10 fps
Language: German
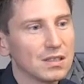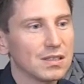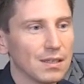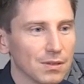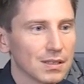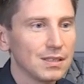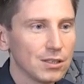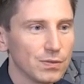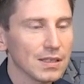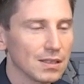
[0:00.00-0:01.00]
ist es ja wirklich eine
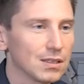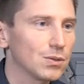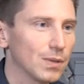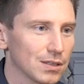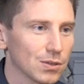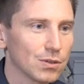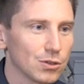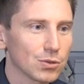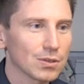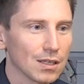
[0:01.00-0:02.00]
schwierige Situation, in
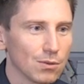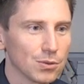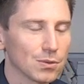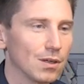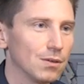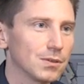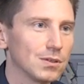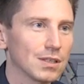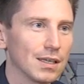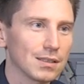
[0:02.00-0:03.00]
Stuttgart Lösungen
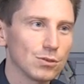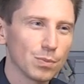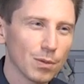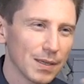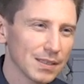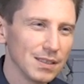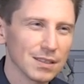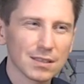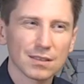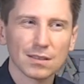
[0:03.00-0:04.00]
aufzuzeigen. Du
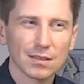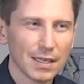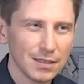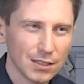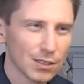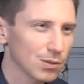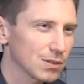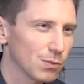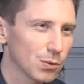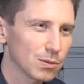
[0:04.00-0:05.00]
propagierst
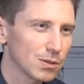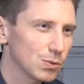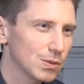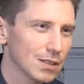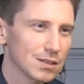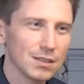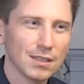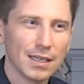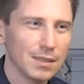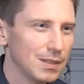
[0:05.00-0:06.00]
30.000 Wohnungen
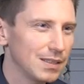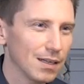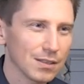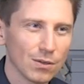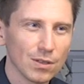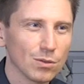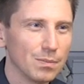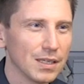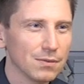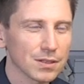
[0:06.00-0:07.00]
zusätzlich, eine Milliarde Euro
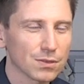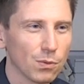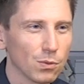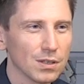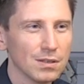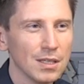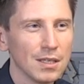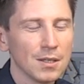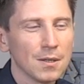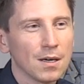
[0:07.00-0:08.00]
mehr fürs Wohnen.
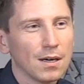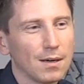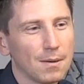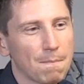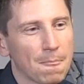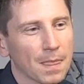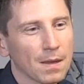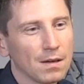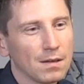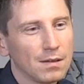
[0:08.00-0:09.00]
Ähm,
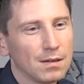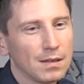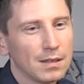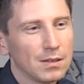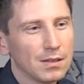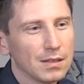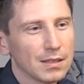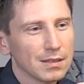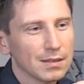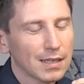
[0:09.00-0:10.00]

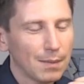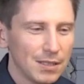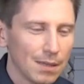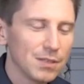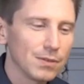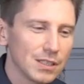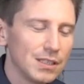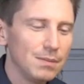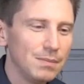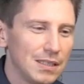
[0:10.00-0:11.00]
kann man damit wirklich
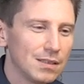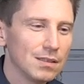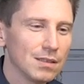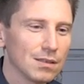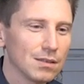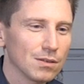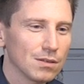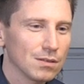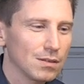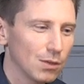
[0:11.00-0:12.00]
die Mieten
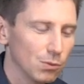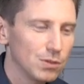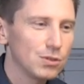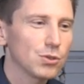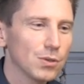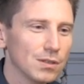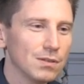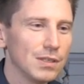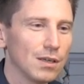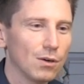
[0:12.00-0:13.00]
nach unten
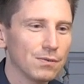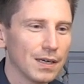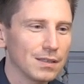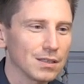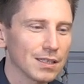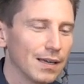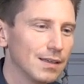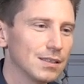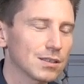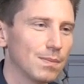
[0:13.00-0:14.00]
drücken, wieder auf ein
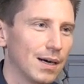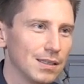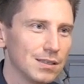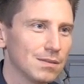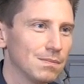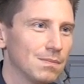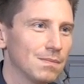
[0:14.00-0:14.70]
erträgliches Maß?